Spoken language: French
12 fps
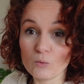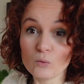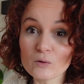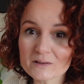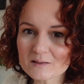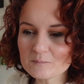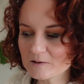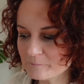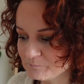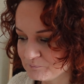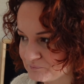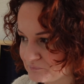horrible.
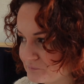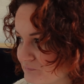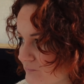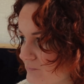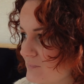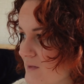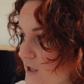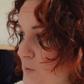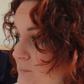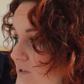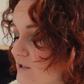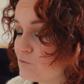
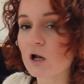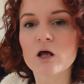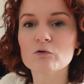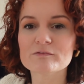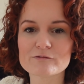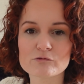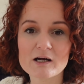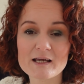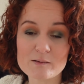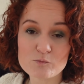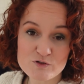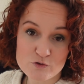Mais voilà, on va voir.
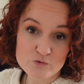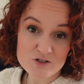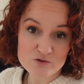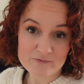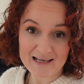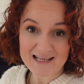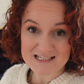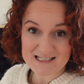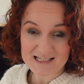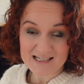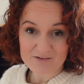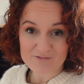Et moi, ce soir, je vais à
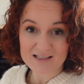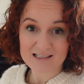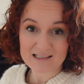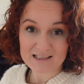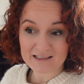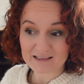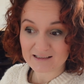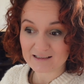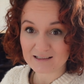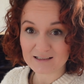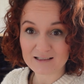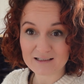l'AG avec
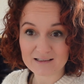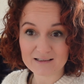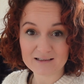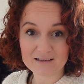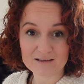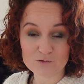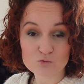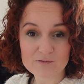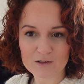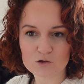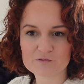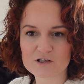les
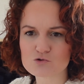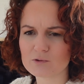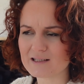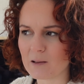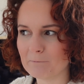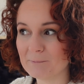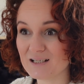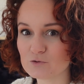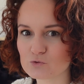nouvelles offres. Et je crois qu'il y a plein de